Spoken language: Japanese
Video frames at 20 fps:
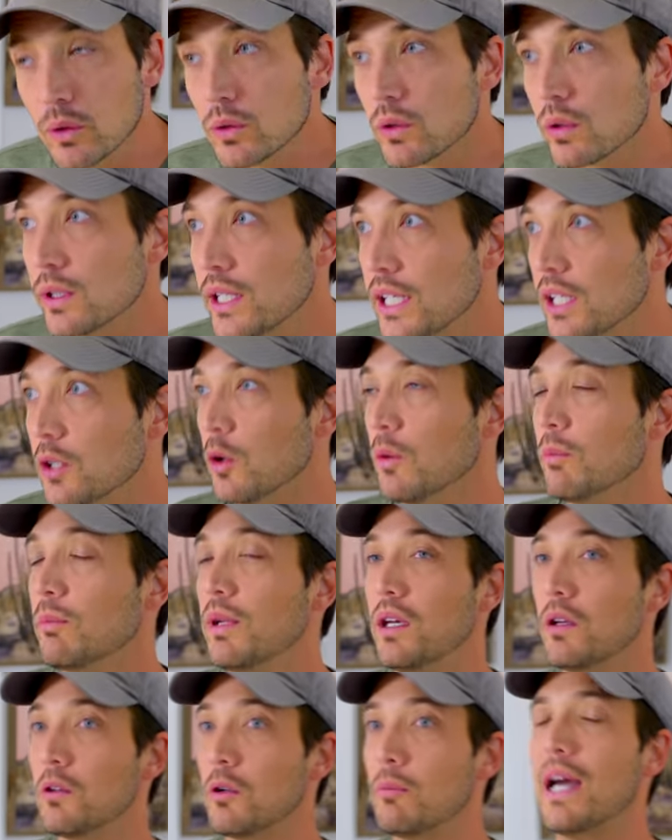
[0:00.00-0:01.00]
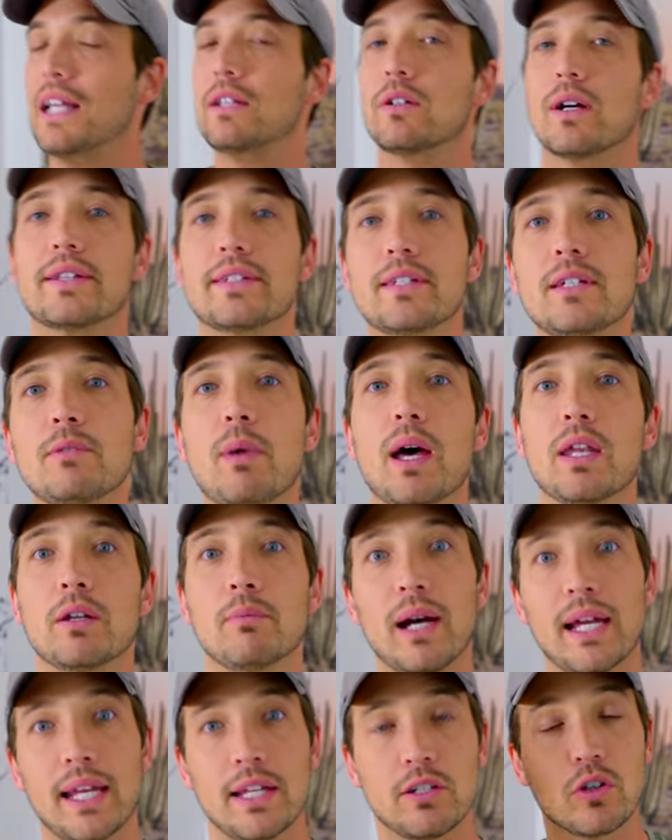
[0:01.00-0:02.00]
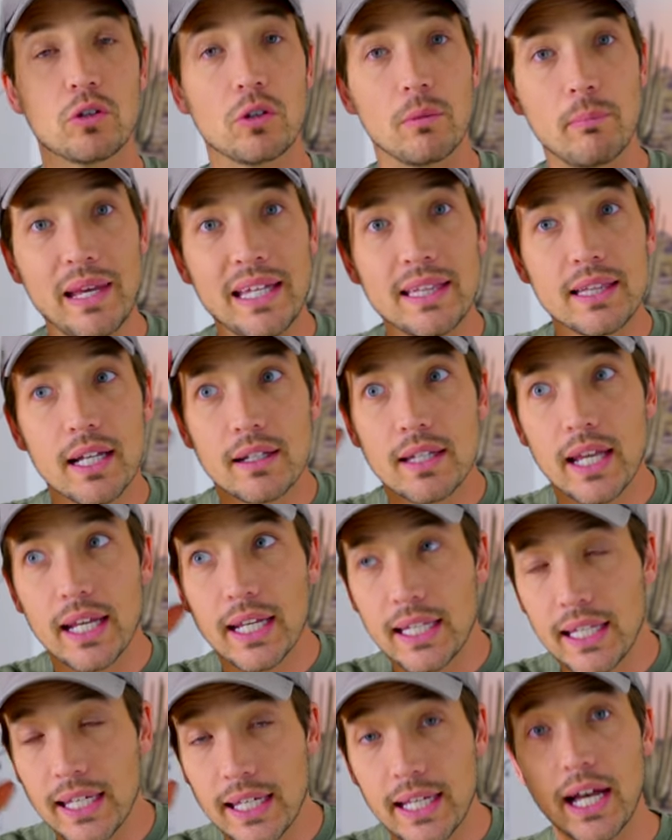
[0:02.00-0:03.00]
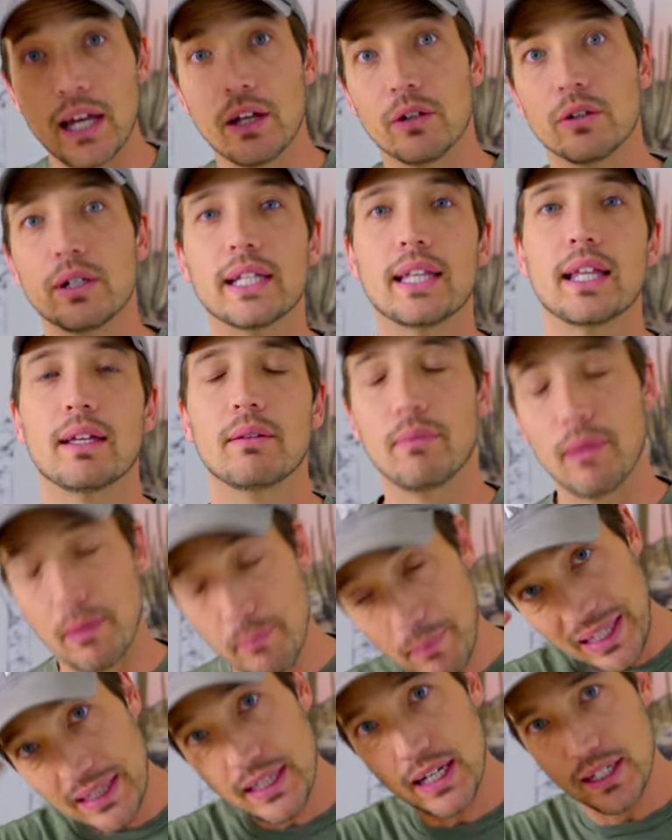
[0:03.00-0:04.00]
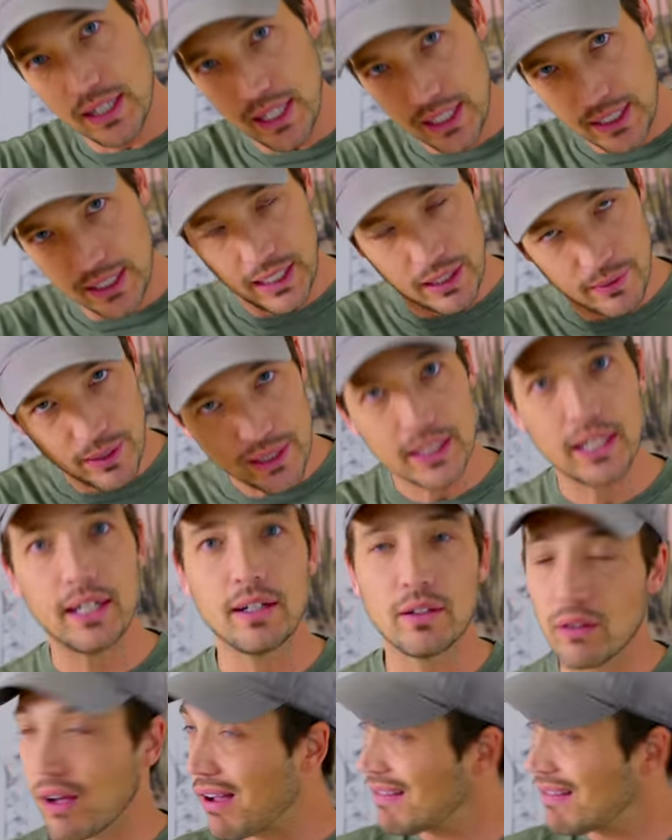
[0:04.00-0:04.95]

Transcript: 本当にコンビニの前とかスーパーの前でちょっとメンタル的に被害を受けて、メンタル的に変わっている